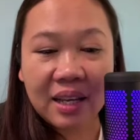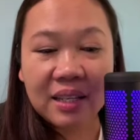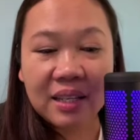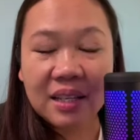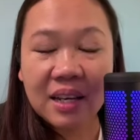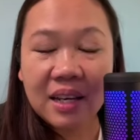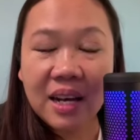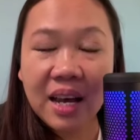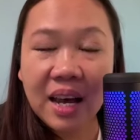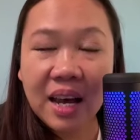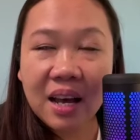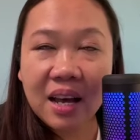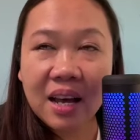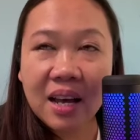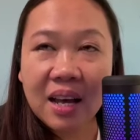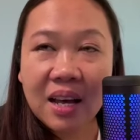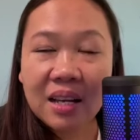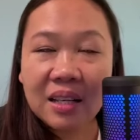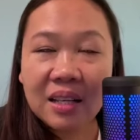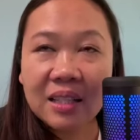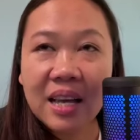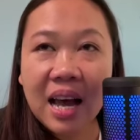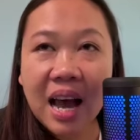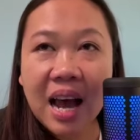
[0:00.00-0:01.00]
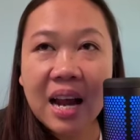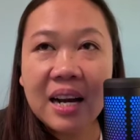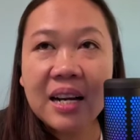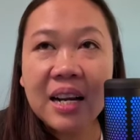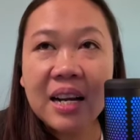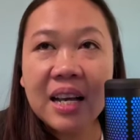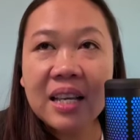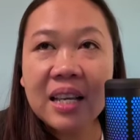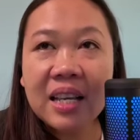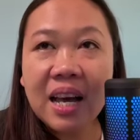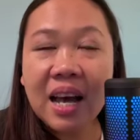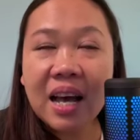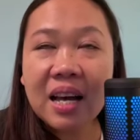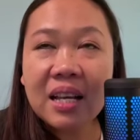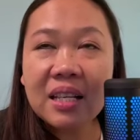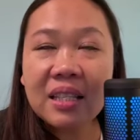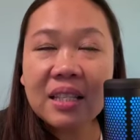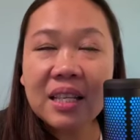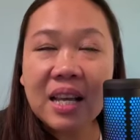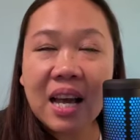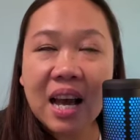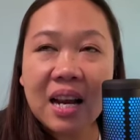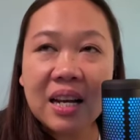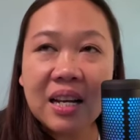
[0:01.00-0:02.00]
Jadi seandainya
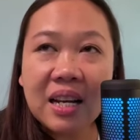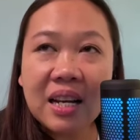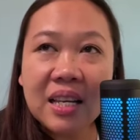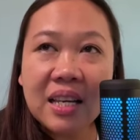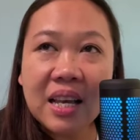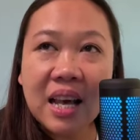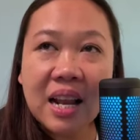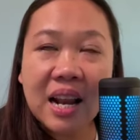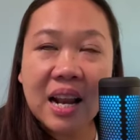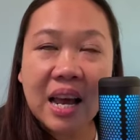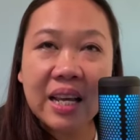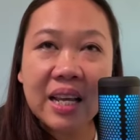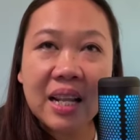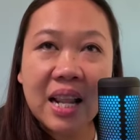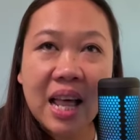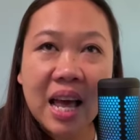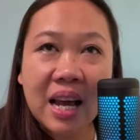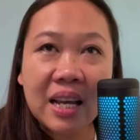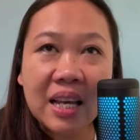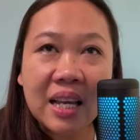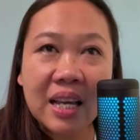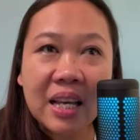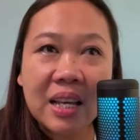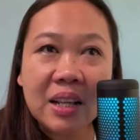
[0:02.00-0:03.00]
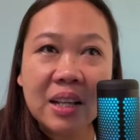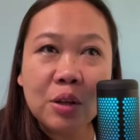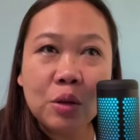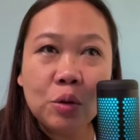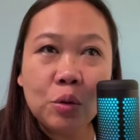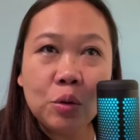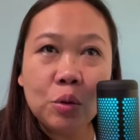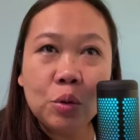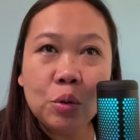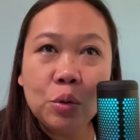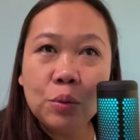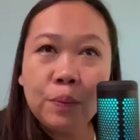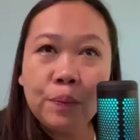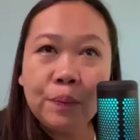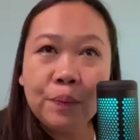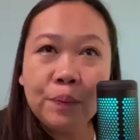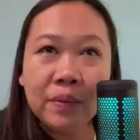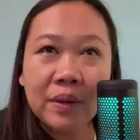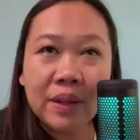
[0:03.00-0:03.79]
seandainya laki-laki itu